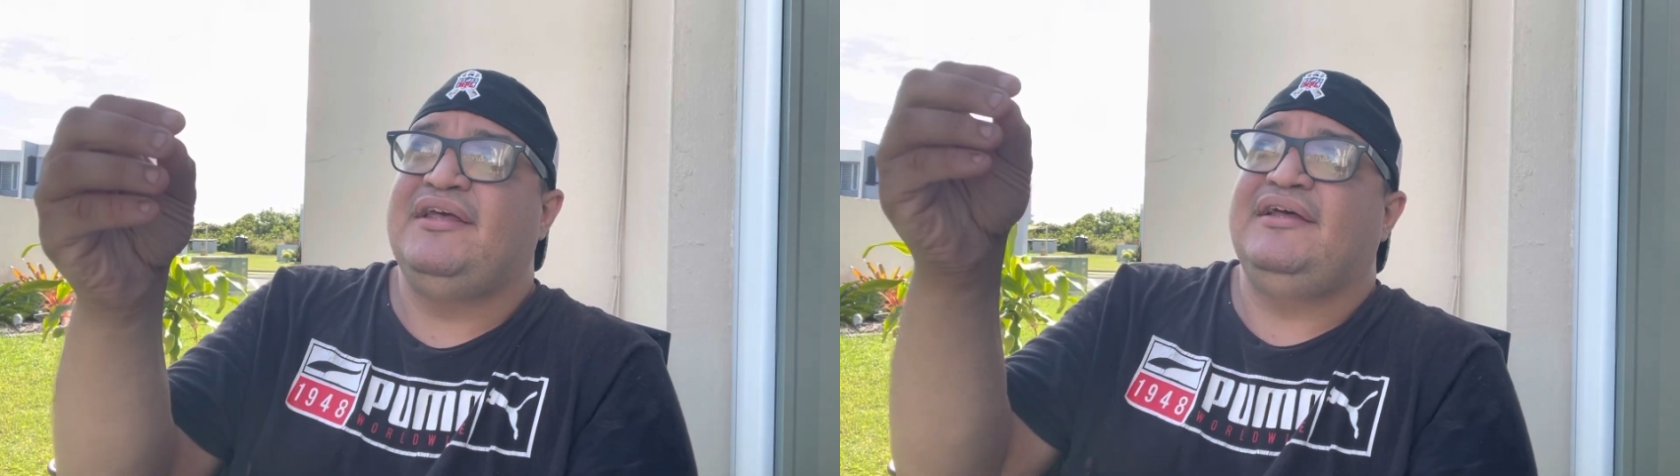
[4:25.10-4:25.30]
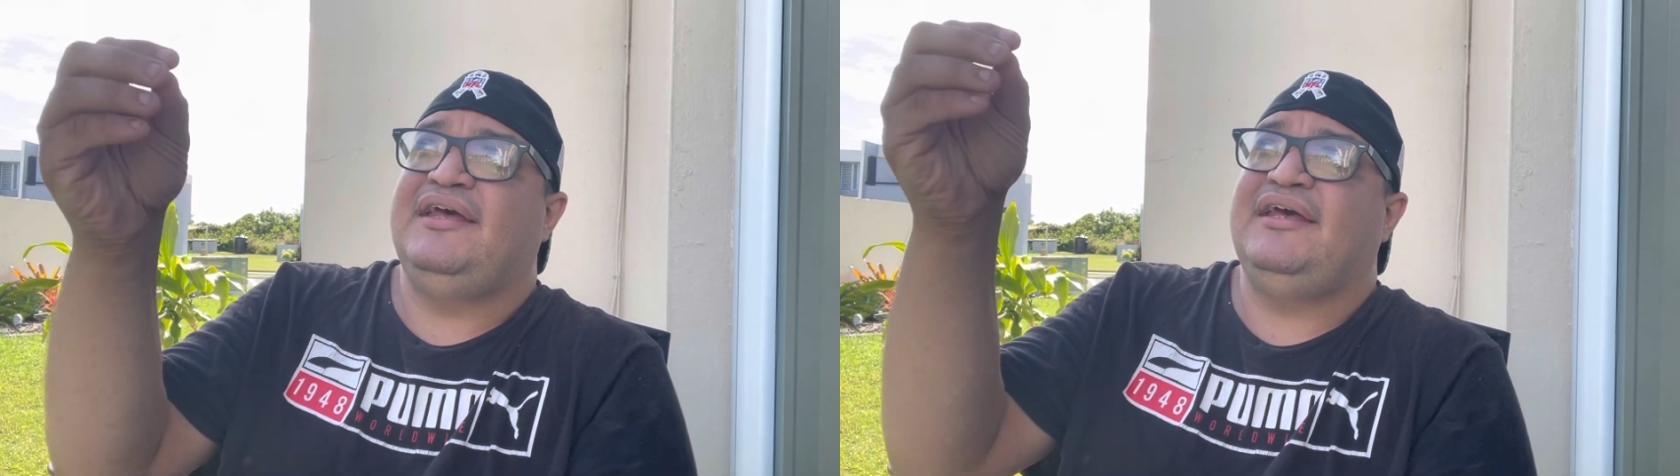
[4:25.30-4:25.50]

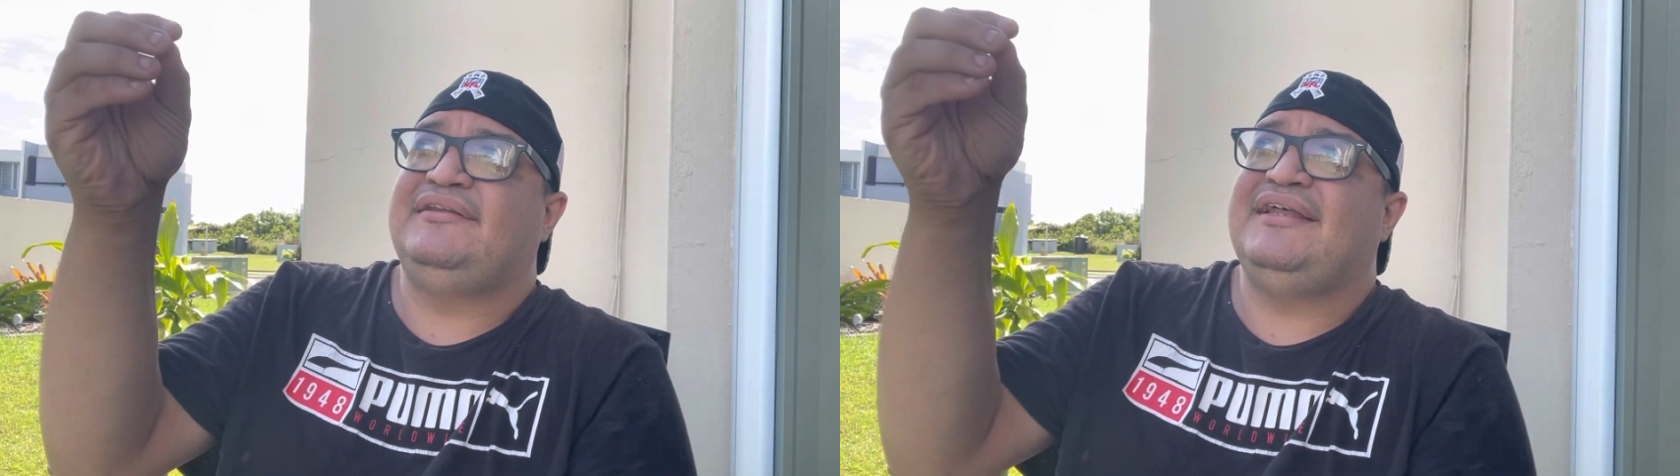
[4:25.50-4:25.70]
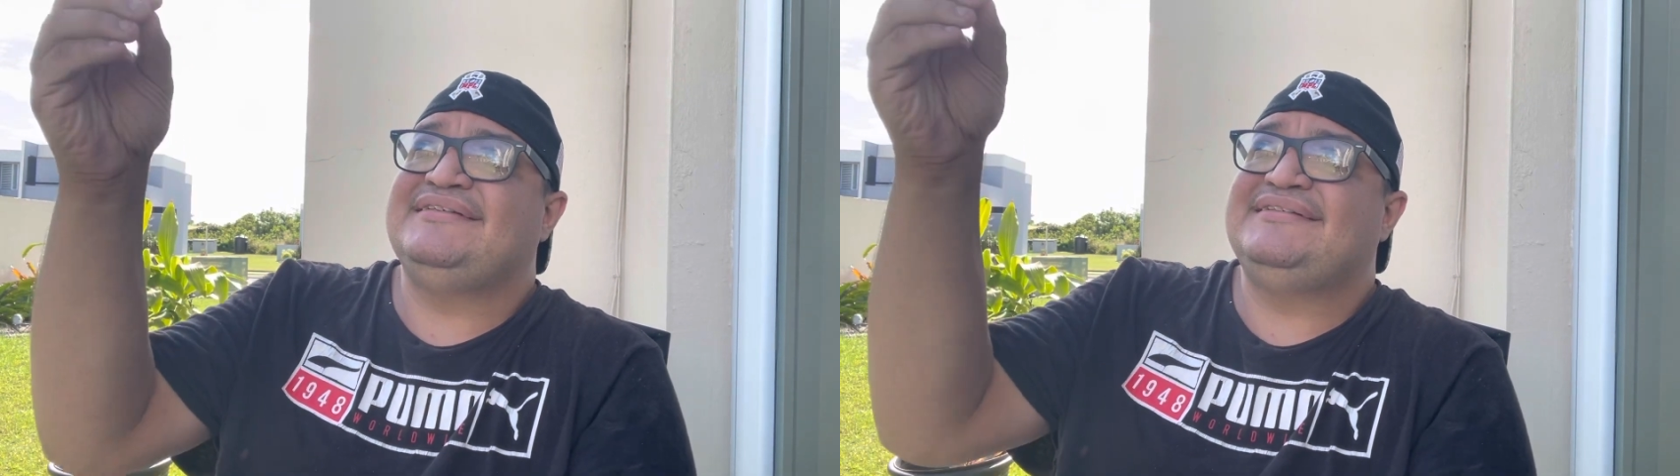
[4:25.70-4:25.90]
é,
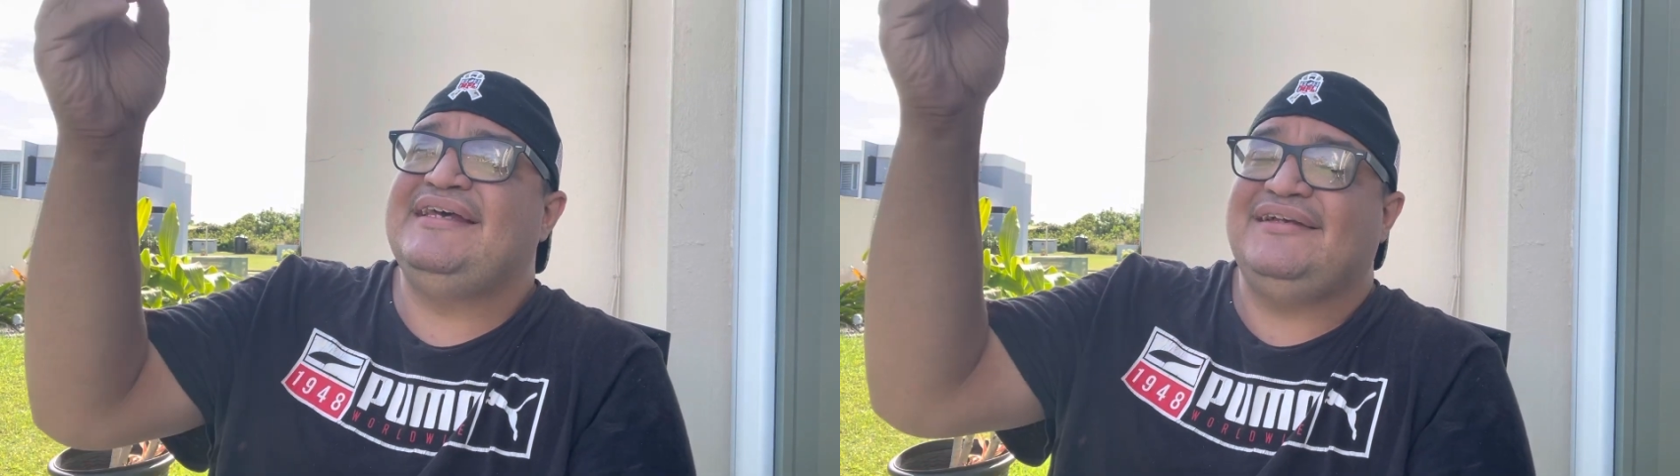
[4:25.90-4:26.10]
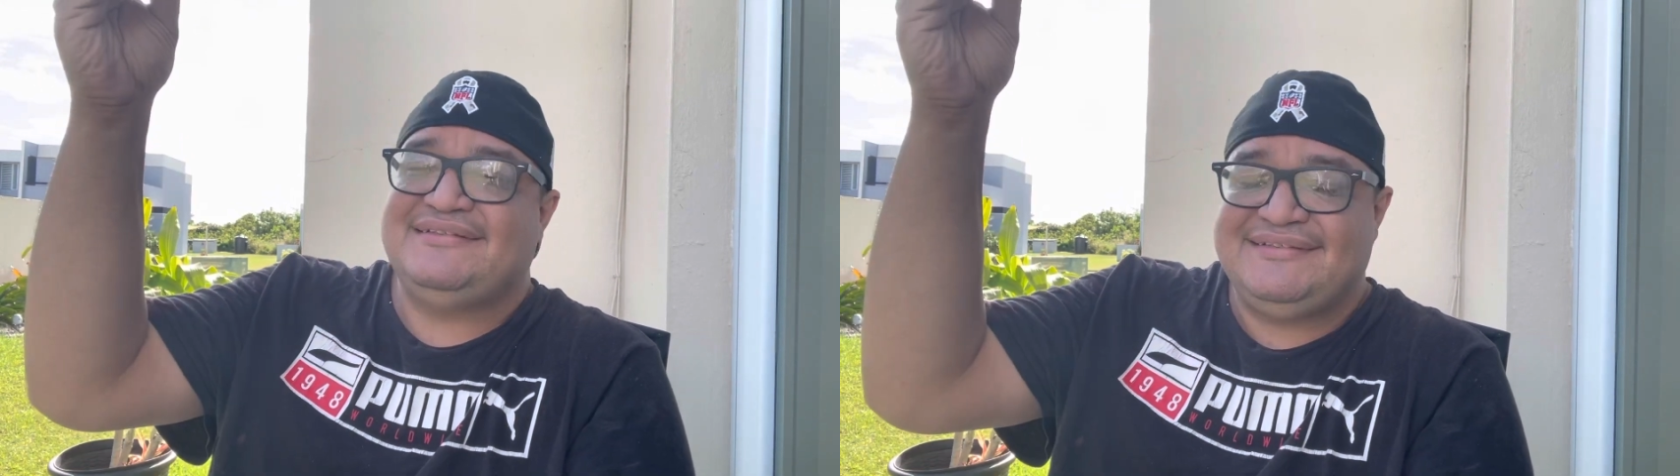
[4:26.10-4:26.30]

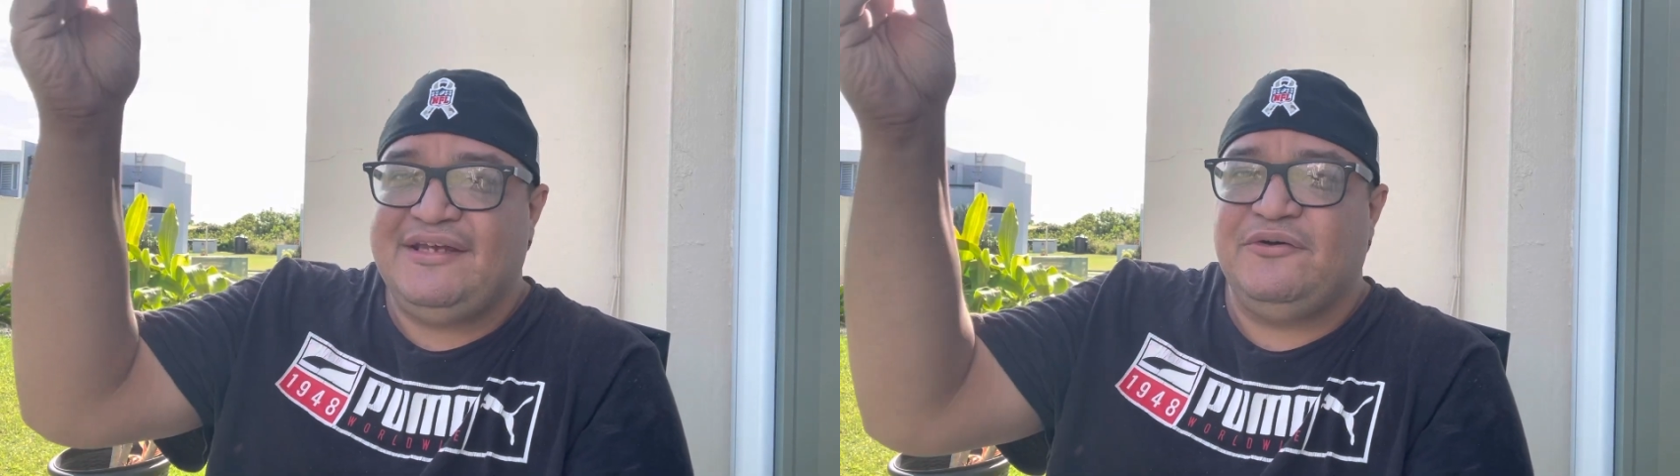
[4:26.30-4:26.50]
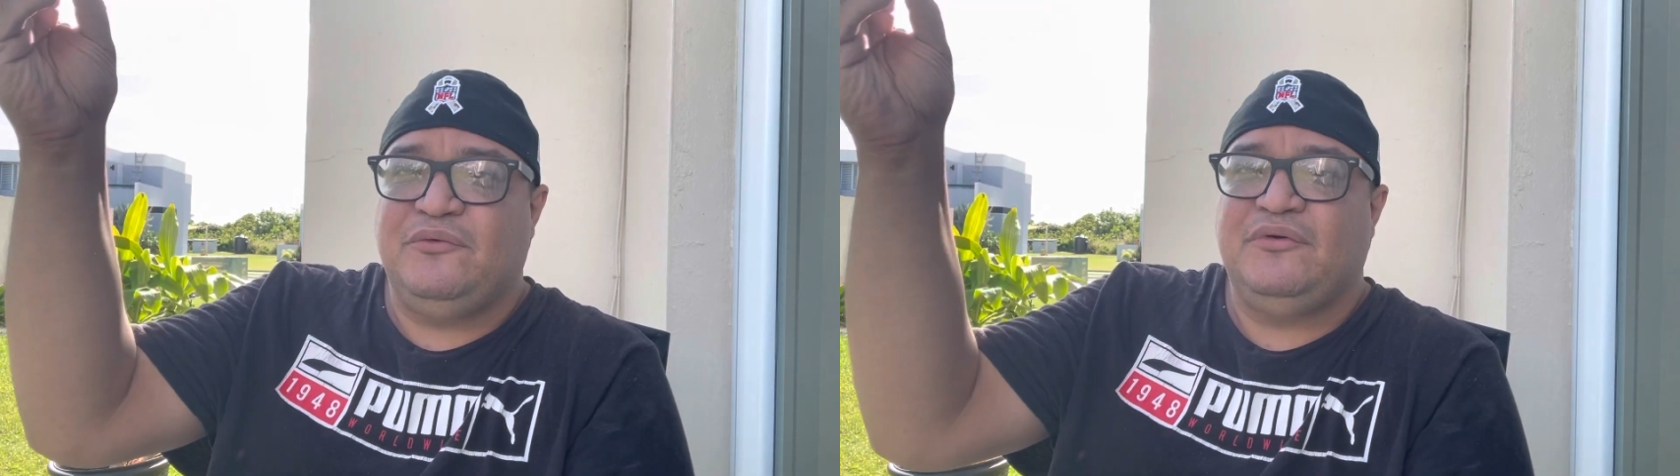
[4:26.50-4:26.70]
terceiro
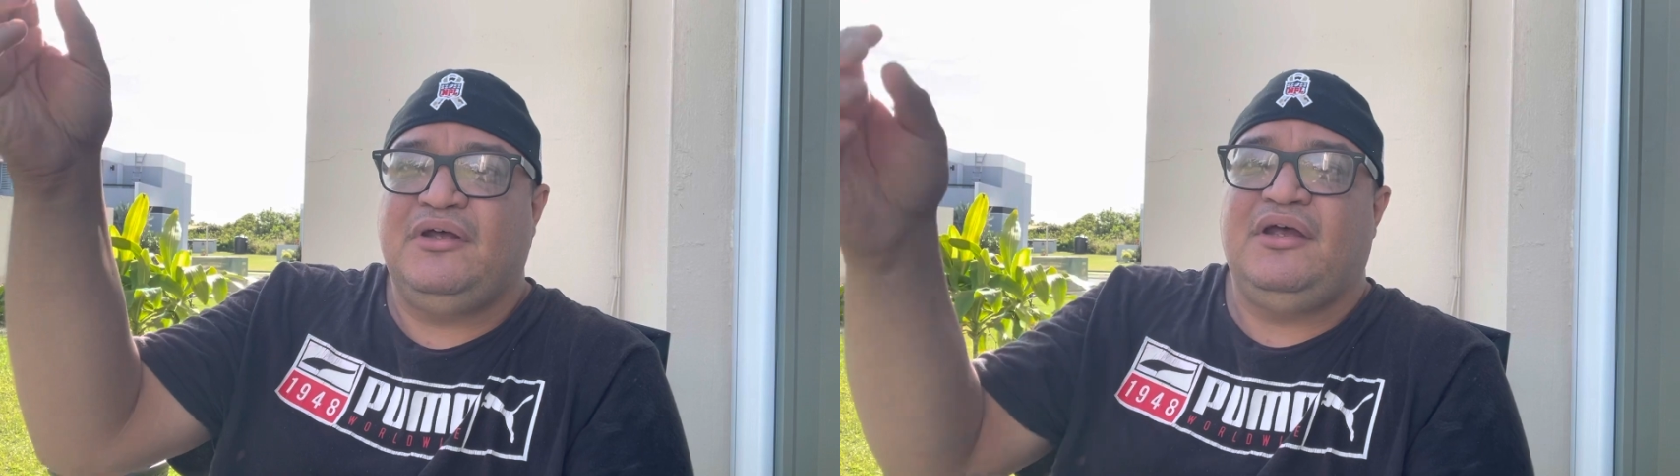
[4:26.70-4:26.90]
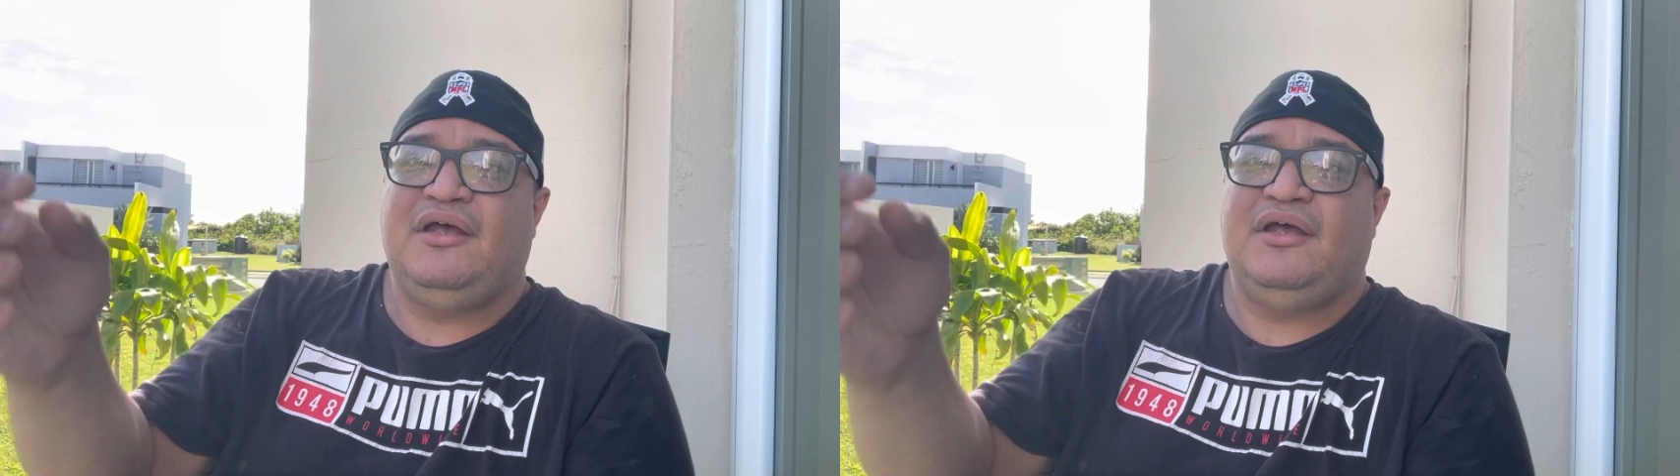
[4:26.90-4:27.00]
céu,